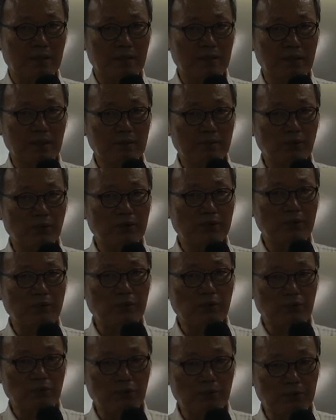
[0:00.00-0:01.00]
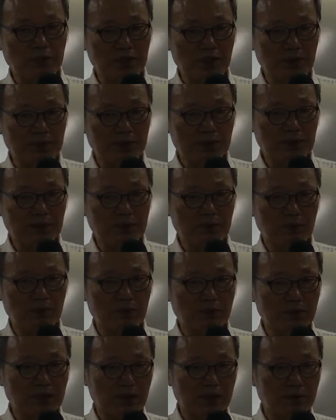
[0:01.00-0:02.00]
근데 소외된 노동은 뭐냐면
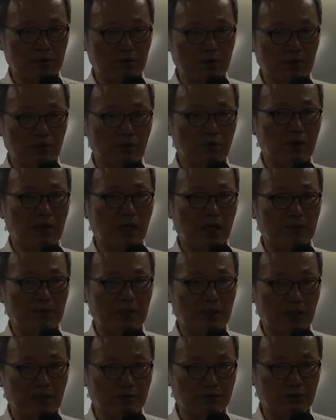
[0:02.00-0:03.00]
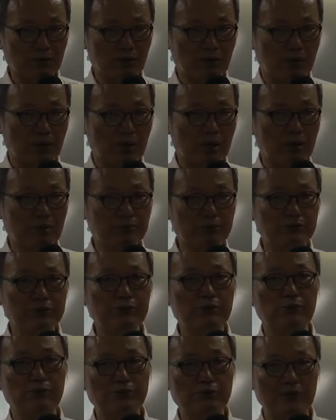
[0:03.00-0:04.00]
노동자는 노동을 하면 할수록
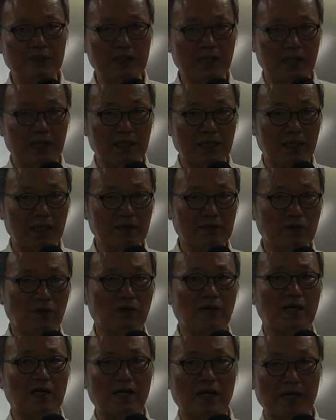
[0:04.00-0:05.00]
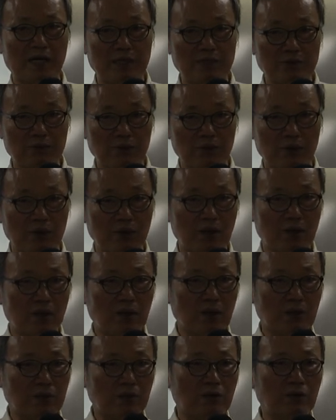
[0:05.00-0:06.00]
풍요로워지는 게 아니라 더 가난해지고
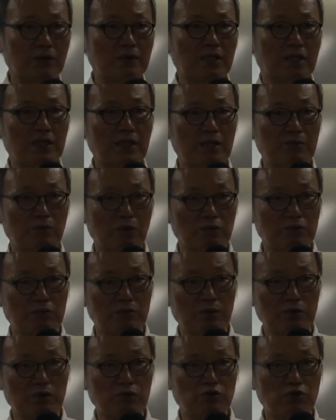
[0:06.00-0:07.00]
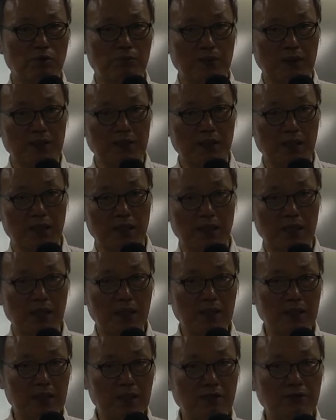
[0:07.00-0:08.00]
더 자기 목숨을 위협한다.
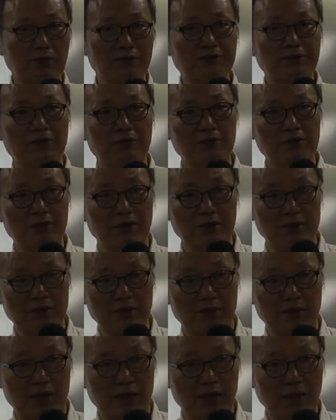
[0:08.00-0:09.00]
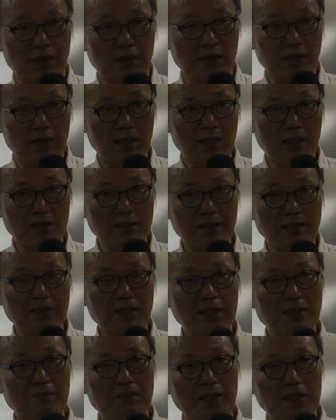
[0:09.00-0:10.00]
이 역설적인 상황.
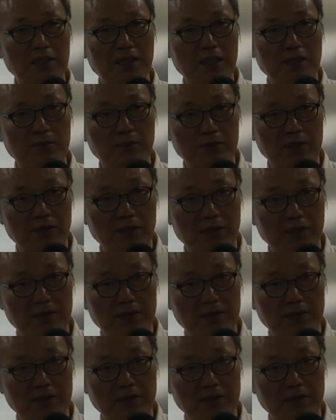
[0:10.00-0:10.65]
생산이 발달하면 어떻게